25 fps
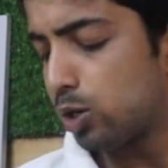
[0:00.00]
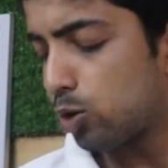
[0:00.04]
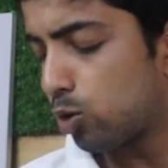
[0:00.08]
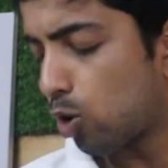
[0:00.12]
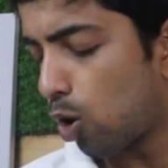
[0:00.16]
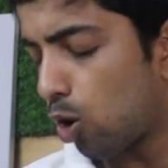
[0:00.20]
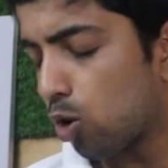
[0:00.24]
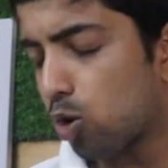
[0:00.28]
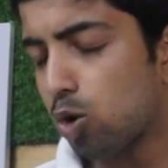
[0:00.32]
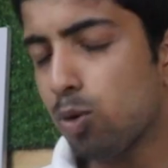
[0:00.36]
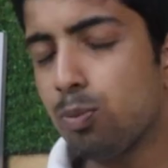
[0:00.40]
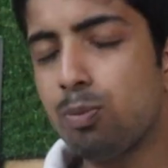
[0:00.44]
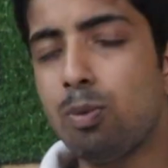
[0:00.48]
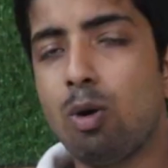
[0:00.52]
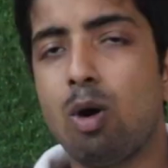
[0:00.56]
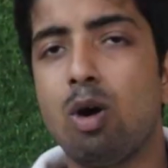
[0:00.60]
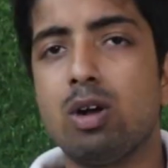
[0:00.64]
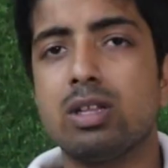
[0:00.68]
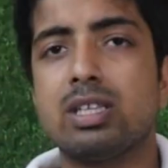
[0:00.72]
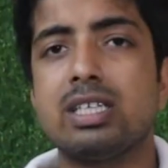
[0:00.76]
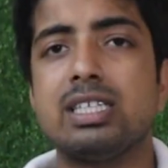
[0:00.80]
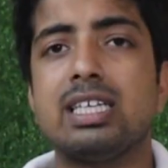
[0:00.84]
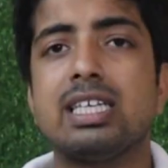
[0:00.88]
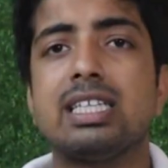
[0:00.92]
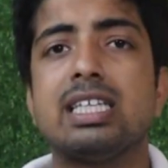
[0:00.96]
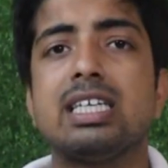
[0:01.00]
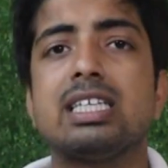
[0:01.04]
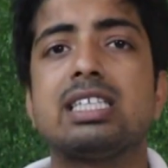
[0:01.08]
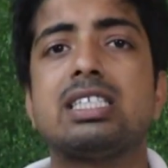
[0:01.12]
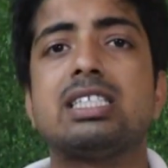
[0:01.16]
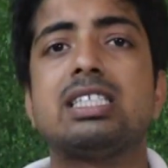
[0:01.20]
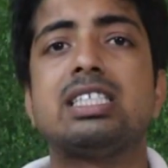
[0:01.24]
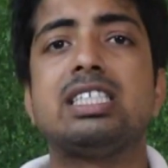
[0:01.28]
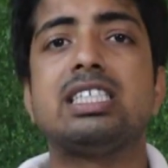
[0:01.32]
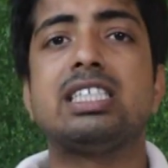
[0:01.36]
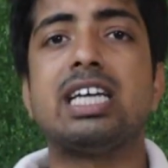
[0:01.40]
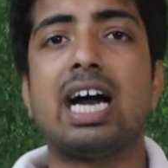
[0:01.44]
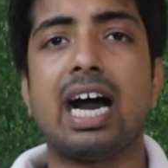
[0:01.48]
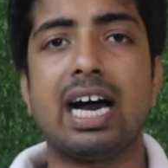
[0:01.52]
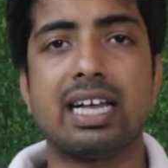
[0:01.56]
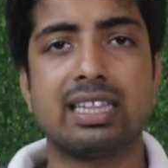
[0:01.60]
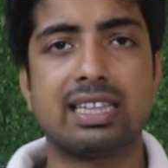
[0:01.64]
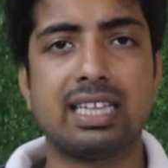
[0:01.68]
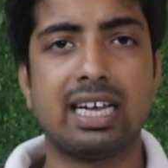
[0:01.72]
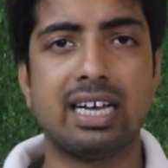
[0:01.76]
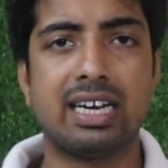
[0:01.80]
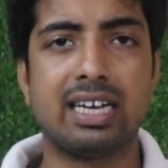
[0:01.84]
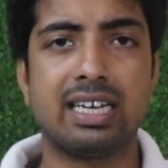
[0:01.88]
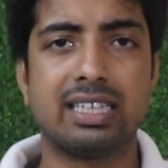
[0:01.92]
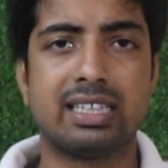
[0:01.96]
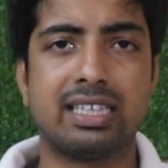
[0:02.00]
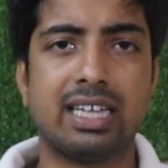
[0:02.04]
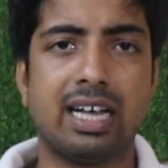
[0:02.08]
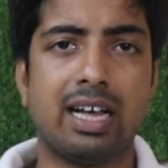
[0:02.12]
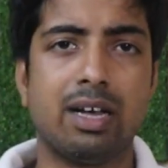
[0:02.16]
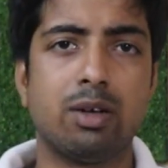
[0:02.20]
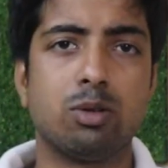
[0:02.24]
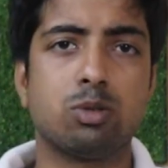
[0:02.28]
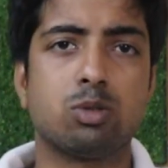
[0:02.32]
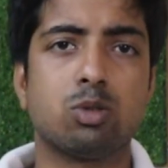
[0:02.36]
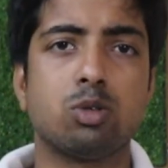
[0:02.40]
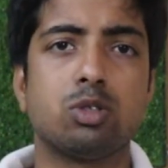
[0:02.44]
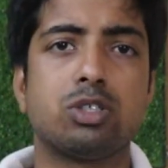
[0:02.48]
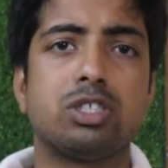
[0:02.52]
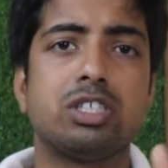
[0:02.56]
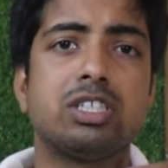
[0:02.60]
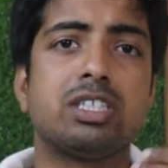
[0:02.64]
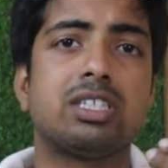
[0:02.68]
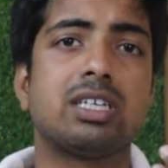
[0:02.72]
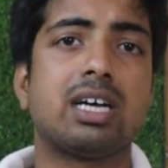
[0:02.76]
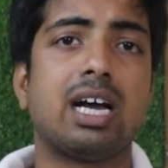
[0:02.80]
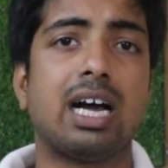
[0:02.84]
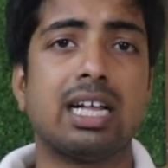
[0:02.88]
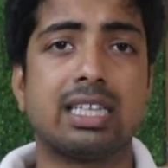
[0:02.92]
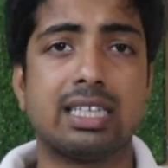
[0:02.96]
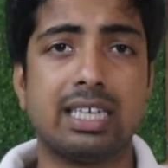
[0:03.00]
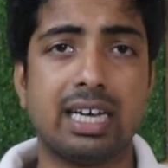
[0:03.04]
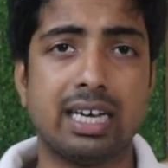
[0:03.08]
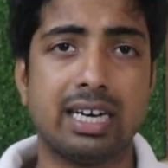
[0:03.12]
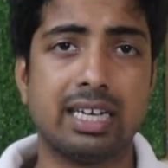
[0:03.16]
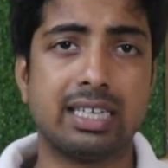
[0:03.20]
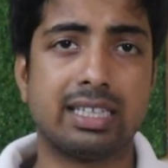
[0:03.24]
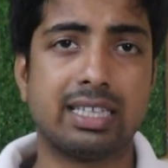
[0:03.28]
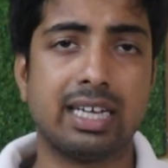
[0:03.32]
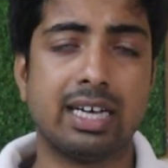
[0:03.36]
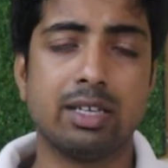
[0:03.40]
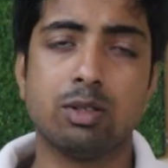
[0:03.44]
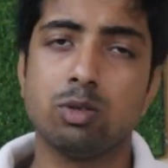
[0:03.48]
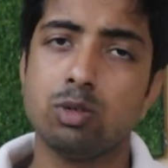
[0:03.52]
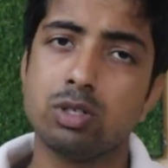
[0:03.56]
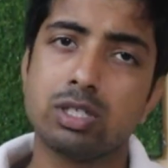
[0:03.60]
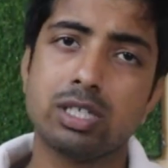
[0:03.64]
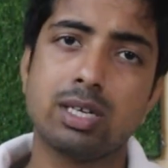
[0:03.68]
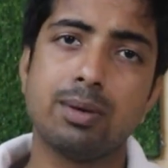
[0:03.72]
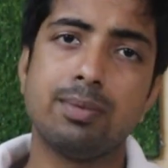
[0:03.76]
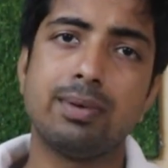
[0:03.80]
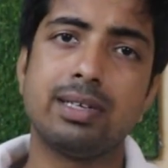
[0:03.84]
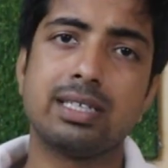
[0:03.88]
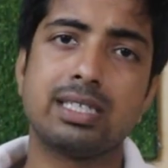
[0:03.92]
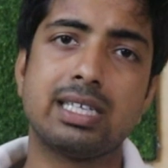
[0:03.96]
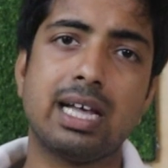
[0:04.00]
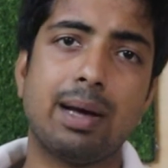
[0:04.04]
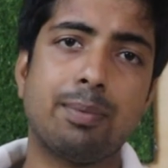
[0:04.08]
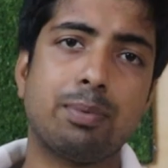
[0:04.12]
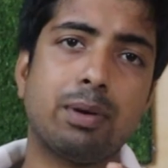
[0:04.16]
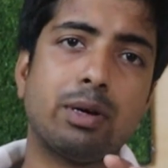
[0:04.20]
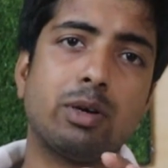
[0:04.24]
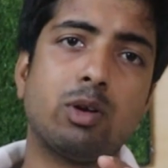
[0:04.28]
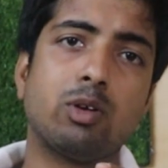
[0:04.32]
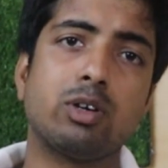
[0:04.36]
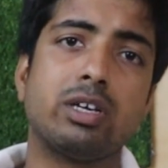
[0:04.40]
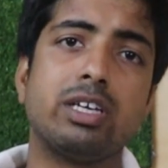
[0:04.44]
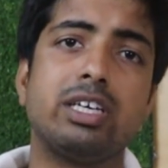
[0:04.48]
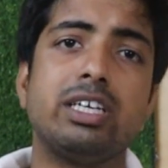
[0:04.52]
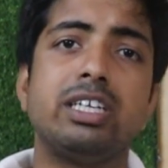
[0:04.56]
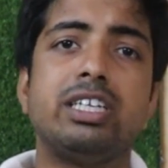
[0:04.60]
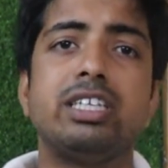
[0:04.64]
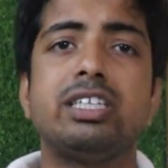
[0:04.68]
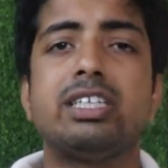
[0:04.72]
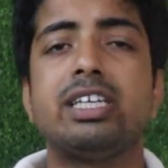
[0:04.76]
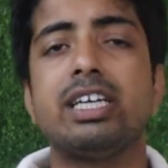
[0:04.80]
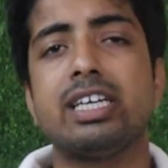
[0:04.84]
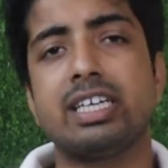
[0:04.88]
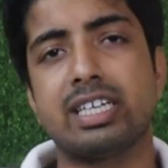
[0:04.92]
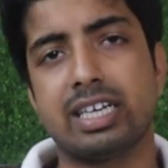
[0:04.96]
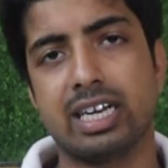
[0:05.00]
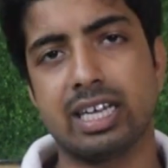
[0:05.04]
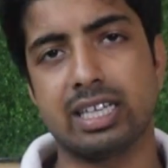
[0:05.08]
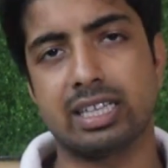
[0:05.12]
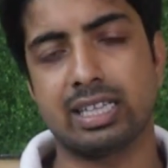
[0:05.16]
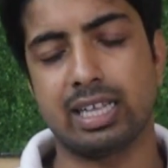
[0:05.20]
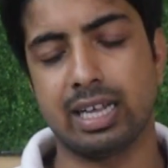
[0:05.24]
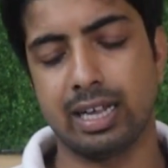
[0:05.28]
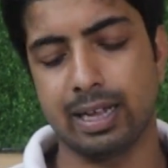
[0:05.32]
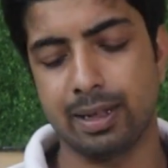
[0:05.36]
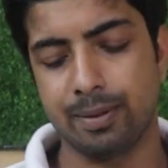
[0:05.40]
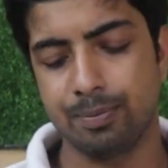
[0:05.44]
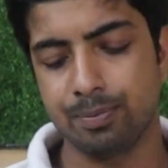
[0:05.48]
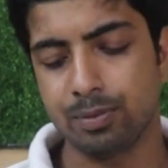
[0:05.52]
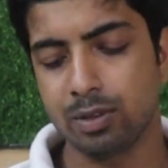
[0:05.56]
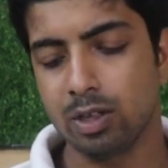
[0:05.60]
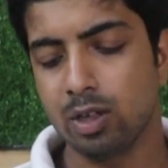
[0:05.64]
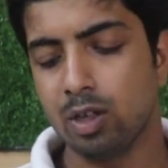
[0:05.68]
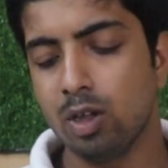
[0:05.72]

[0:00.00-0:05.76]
डॉग को बहुत ही ज़्यादा चिढ़ाता रहता है उसको चिटकाता रहता है तो इसकी वजह से आपका डॉग इरिटेट रहता है